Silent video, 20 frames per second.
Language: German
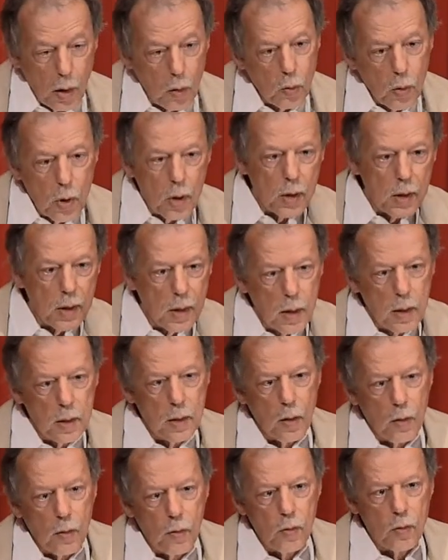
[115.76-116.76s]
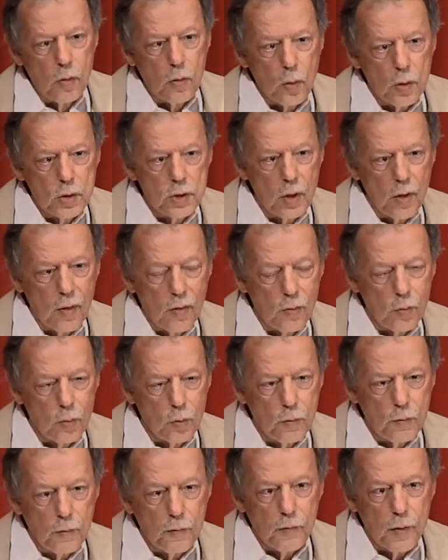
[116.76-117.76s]
auch hier das Deutsche
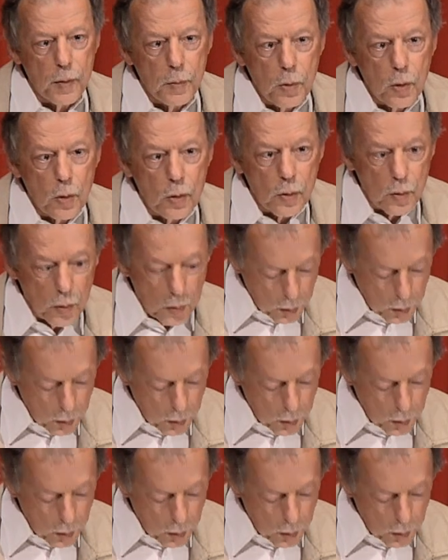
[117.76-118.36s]
Institut für Filmkunde